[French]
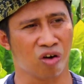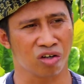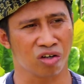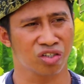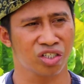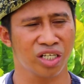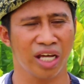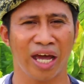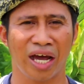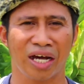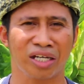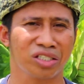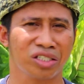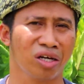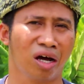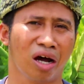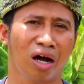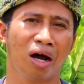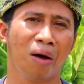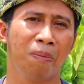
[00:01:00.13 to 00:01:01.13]
on
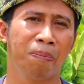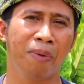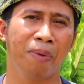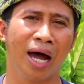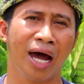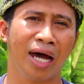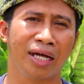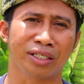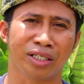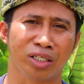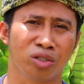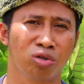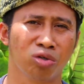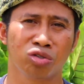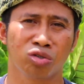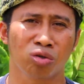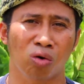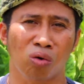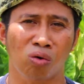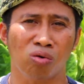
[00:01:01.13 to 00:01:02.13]
cherche un repas de
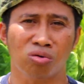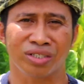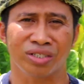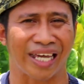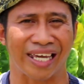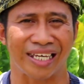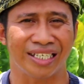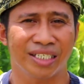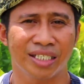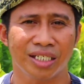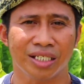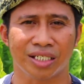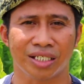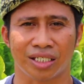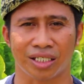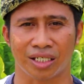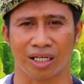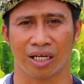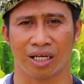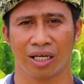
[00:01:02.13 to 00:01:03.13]
12 euros, ça
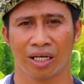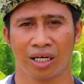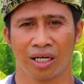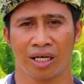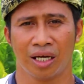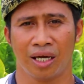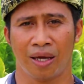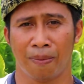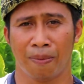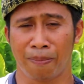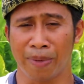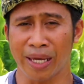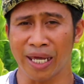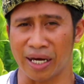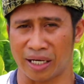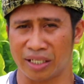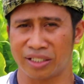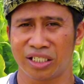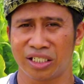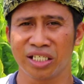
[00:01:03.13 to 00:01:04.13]
existe.
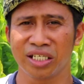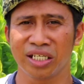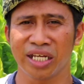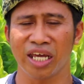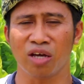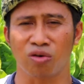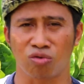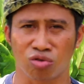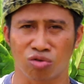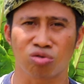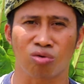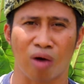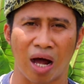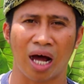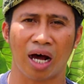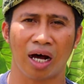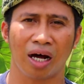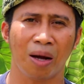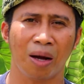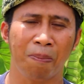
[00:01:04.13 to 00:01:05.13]
Mais un dîner ou soit
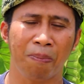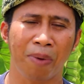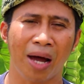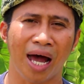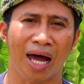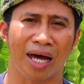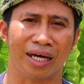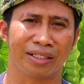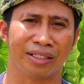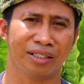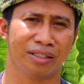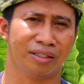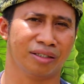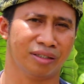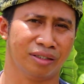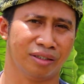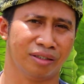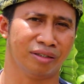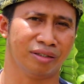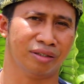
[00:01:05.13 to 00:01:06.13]
un repas
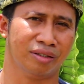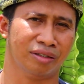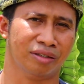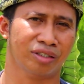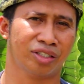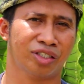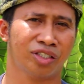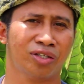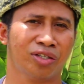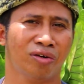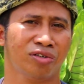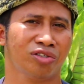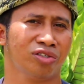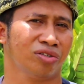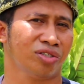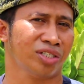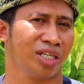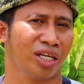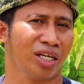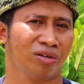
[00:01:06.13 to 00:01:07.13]
de 100,
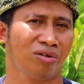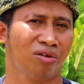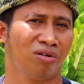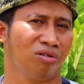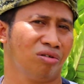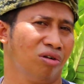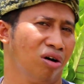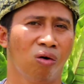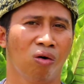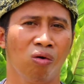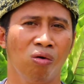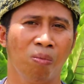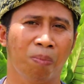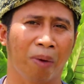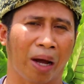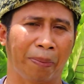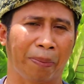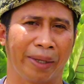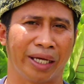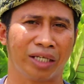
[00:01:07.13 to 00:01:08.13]
150 euros
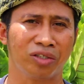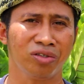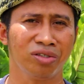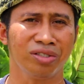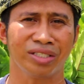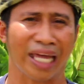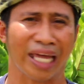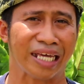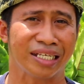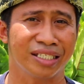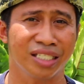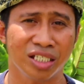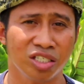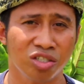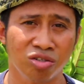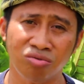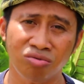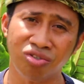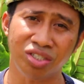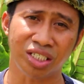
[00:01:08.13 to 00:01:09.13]
par personne, ça
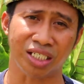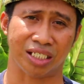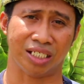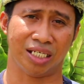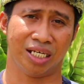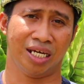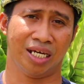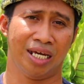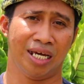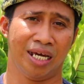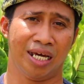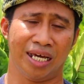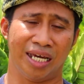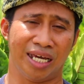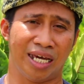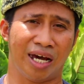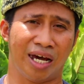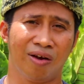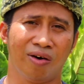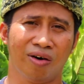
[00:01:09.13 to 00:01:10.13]
existe aussi.
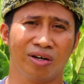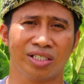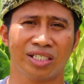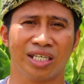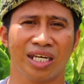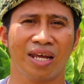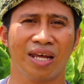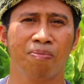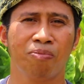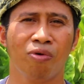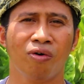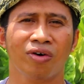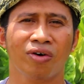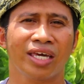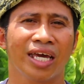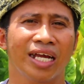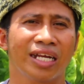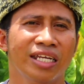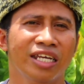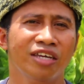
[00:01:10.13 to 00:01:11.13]
Et alors, ça dépend
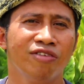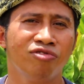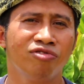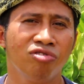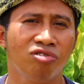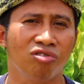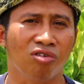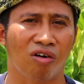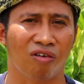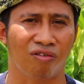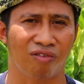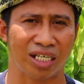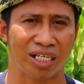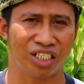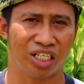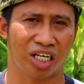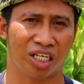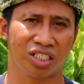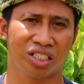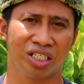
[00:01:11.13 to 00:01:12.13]
quel niveau qu'on va
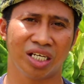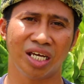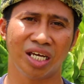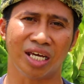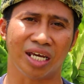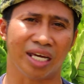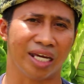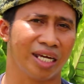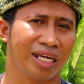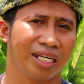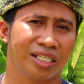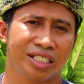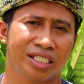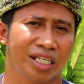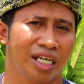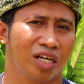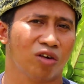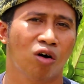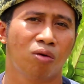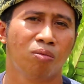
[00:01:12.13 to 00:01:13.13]
chercher et
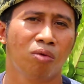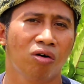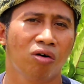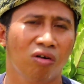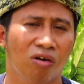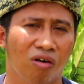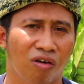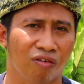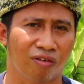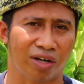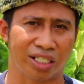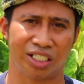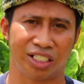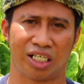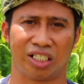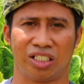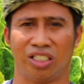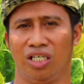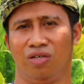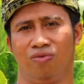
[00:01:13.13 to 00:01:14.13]
c'est comment on va
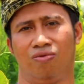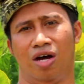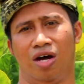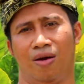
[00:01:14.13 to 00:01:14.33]
chercher.